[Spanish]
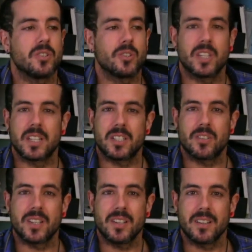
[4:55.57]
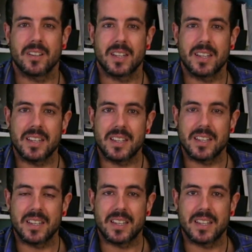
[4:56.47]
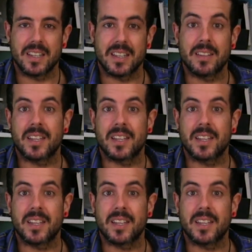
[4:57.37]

no se lesionen y,